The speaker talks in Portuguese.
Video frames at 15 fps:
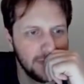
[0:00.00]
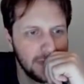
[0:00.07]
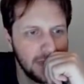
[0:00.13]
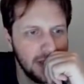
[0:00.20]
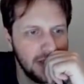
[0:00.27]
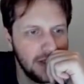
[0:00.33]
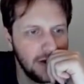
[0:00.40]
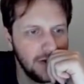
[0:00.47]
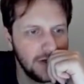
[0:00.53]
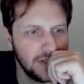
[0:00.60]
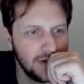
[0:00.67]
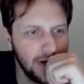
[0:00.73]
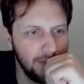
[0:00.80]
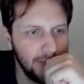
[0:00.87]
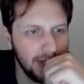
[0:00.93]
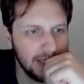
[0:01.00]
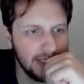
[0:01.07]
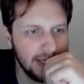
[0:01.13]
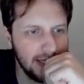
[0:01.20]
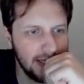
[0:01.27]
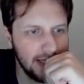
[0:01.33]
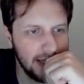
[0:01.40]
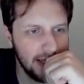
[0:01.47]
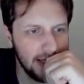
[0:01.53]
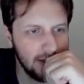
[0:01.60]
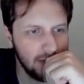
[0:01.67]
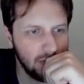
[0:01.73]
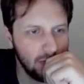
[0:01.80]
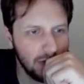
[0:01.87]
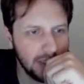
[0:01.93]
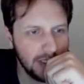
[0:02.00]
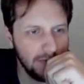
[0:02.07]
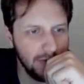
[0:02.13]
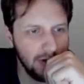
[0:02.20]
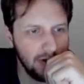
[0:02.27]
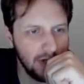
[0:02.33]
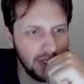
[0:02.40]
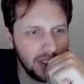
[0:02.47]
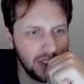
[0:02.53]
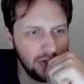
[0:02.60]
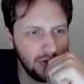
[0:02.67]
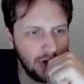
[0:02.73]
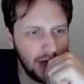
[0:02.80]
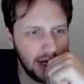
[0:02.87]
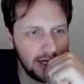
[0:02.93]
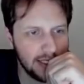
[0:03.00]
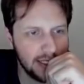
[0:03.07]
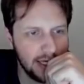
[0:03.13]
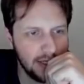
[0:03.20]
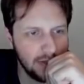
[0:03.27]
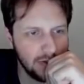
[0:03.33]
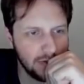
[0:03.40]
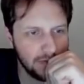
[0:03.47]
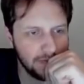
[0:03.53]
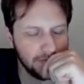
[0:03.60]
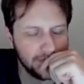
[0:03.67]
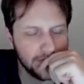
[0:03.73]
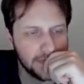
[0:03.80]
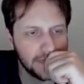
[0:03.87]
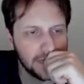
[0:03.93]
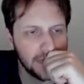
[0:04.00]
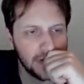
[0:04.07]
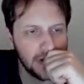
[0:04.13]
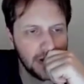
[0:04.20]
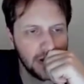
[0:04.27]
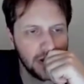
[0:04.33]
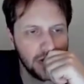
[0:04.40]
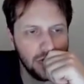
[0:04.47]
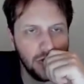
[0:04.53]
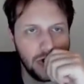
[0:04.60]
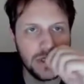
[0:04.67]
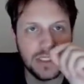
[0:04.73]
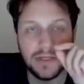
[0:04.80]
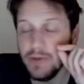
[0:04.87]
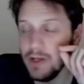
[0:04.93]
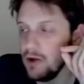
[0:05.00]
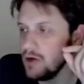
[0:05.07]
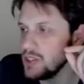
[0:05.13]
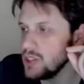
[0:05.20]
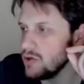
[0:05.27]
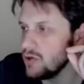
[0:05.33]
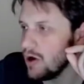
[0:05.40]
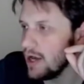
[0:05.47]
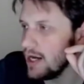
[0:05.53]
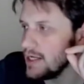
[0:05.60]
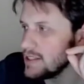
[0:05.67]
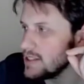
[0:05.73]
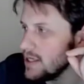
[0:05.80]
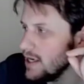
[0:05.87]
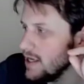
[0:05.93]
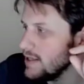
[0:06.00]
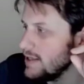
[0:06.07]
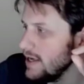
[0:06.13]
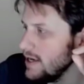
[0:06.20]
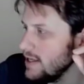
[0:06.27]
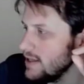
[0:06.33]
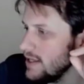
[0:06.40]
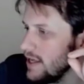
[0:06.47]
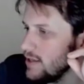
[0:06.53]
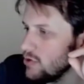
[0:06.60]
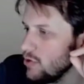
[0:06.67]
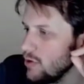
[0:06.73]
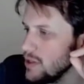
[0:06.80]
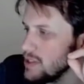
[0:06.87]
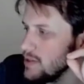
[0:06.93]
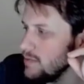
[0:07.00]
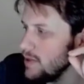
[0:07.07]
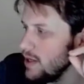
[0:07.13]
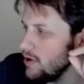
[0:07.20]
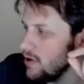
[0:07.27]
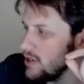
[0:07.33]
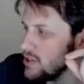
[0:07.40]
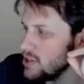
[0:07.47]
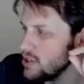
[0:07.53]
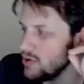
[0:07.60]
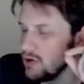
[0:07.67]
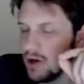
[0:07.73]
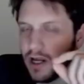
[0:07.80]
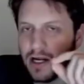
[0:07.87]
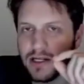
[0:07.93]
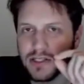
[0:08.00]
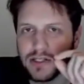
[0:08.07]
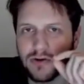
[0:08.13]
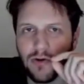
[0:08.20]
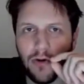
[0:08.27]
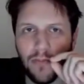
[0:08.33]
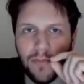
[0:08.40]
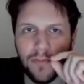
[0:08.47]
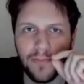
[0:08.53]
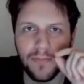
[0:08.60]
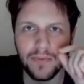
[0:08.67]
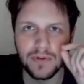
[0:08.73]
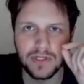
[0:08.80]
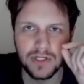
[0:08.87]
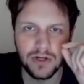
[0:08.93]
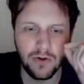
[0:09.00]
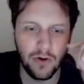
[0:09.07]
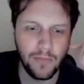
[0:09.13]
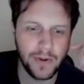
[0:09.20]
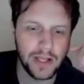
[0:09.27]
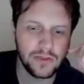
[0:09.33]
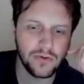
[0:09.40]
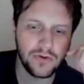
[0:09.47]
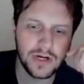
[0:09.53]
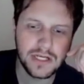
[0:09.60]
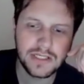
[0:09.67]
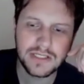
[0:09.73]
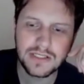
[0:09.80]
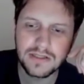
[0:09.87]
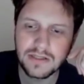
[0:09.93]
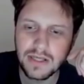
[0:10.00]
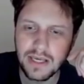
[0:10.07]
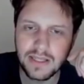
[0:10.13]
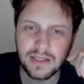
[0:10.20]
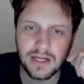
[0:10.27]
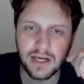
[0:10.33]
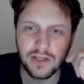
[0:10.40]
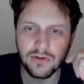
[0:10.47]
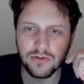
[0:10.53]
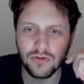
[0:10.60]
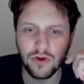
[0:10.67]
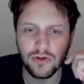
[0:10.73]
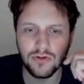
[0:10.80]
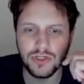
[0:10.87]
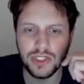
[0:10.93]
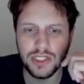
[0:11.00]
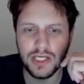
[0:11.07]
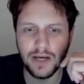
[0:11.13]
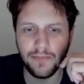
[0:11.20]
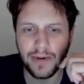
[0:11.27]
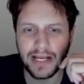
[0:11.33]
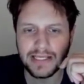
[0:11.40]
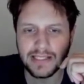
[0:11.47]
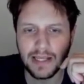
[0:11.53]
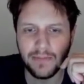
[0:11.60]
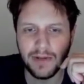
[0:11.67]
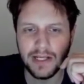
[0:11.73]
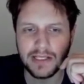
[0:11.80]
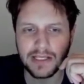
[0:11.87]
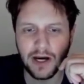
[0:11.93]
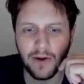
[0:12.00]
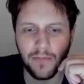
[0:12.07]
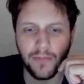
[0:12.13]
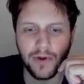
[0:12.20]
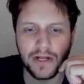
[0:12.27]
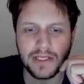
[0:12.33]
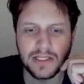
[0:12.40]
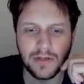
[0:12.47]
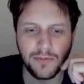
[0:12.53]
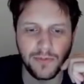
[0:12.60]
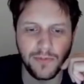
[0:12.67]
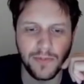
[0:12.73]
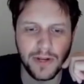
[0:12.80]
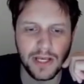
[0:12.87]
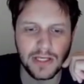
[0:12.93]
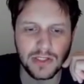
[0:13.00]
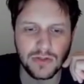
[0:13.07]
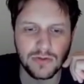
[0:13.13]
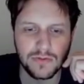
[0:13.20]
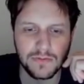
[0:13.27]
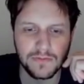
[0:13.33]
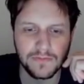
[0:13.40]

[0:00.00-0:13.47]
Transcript: Então isso representa 12 milhões de dólares, é isso? 12 milhões de dólares. Tem que ter 12 milhões de dólares de compradores entrando todo dia para estabilizar, por exemplo, o preço